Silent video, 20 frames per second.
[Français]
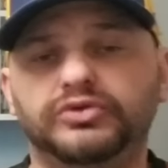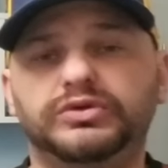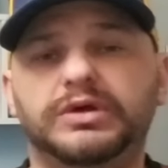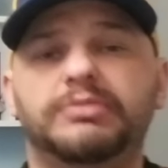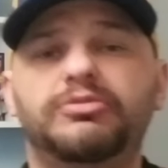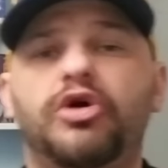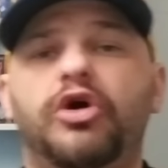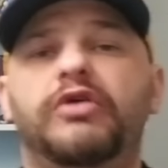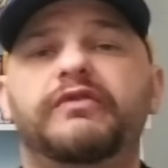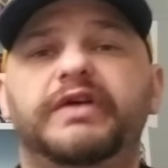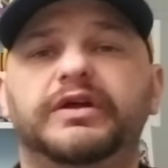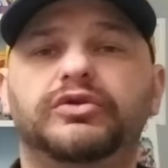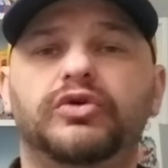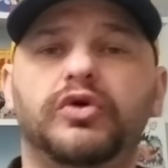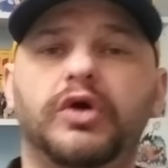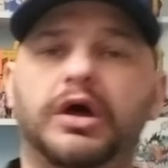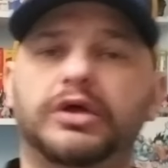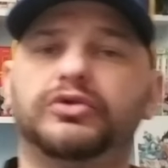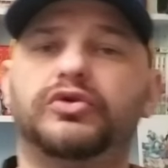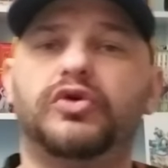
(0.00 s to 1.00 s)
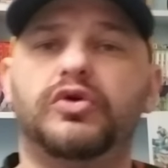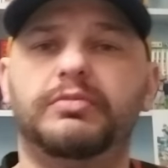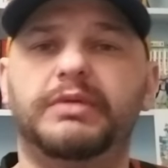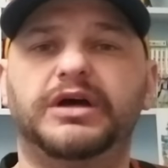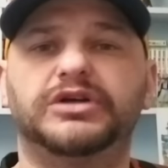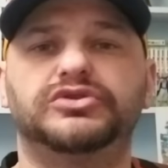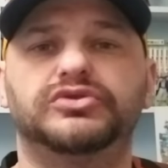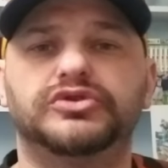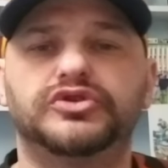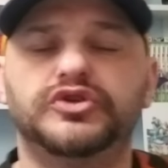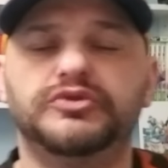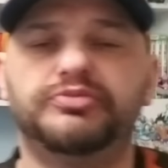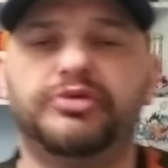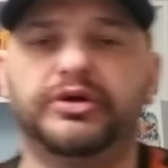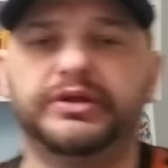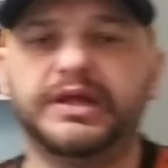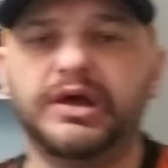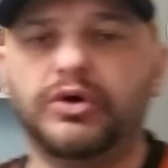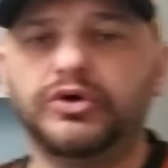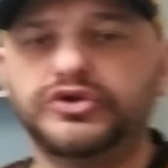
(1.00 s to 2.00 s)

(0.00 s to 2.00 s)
tout d'abord, on va donc rendre hommage aux supporters,